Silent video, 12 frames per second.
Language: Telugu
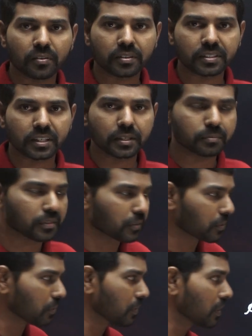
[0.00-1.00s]
కవర్ చేయడం
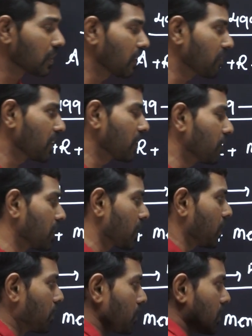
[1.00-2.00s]
జరుగుతుంది
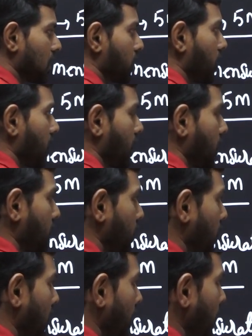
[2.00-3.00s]
ఎవరెవరికి యూజ్ అవుతుందంటే
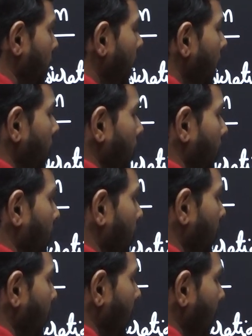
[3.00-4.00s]
చూడండి మీరు
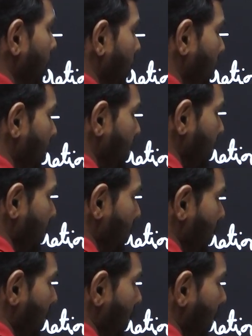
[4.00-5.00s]
ఒకవేళ ఇప్పుడు ప్రెసెంట్
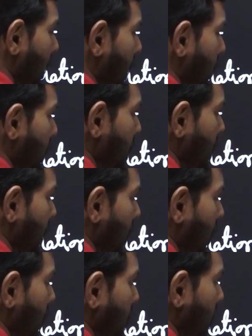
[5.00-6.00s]
ఉన్నది ఎన్టీపీసీ
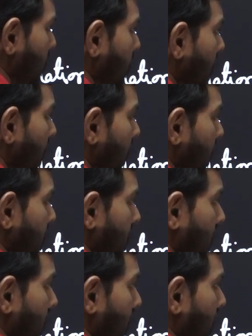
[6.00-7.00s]
కావచ్చు నెక్స్ట్
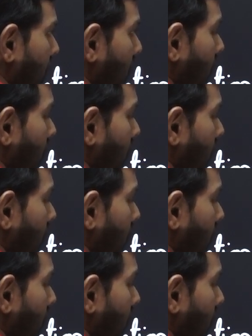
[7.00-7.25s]
తర్వాత